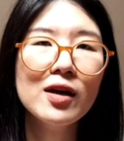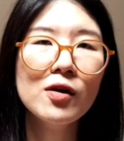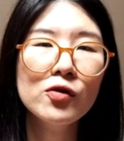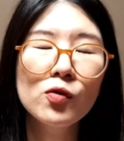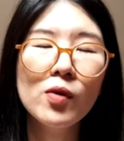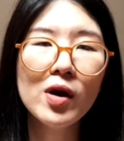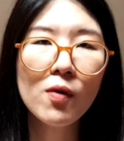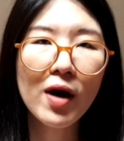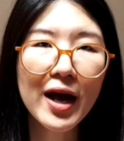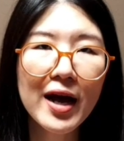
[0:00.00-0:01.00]
เราอยู่
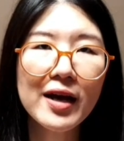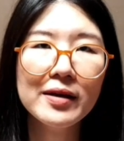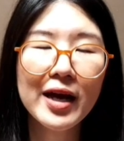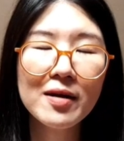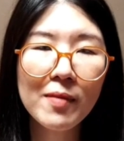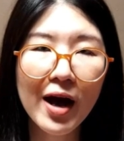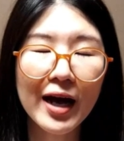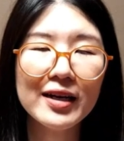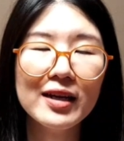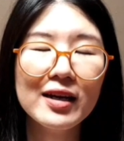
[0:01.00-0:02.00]
ว่างๆนั่งพั
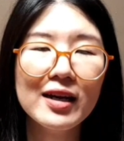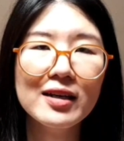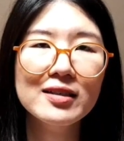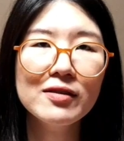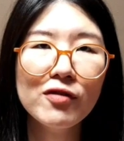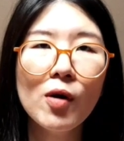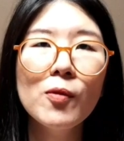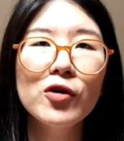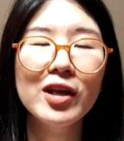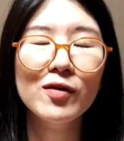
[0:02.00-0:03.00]
กเนี่ยนะคะ default
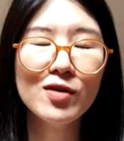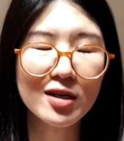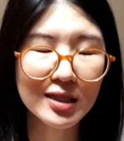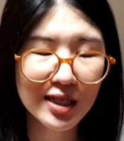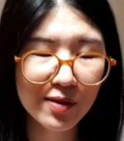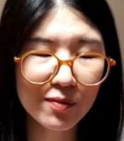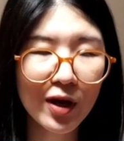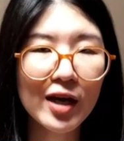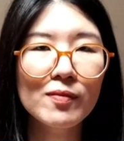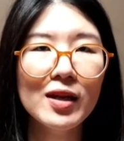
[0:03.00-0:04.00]
mode network ก็จะทำ
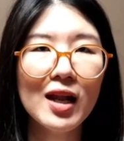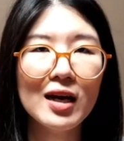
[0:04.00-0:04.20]
งานเป็นห